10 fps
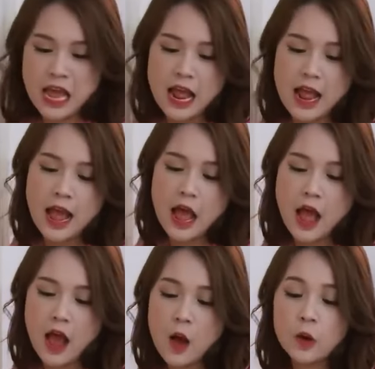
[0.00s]
Ờ,
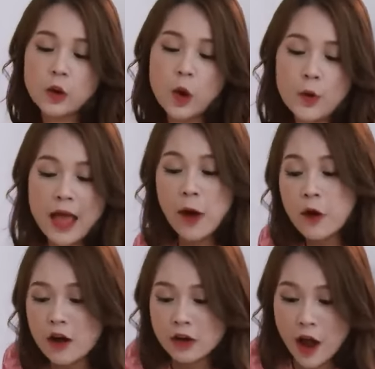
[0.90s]
cô giáo
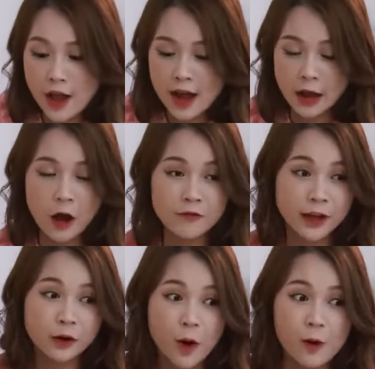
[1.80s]
con nói là con
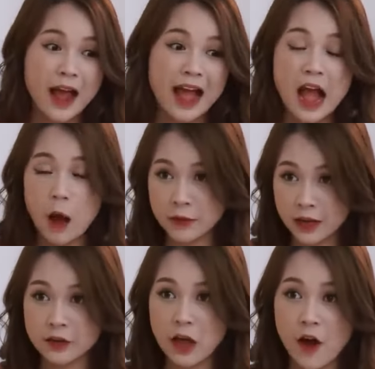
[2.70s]
phải cố gắng học
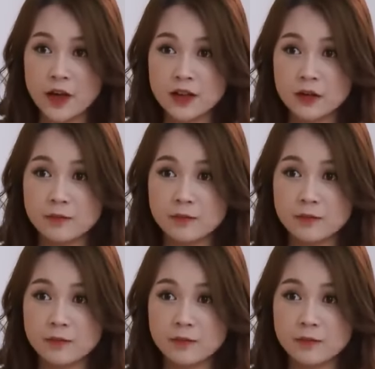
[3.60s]
thiệt là giỏi,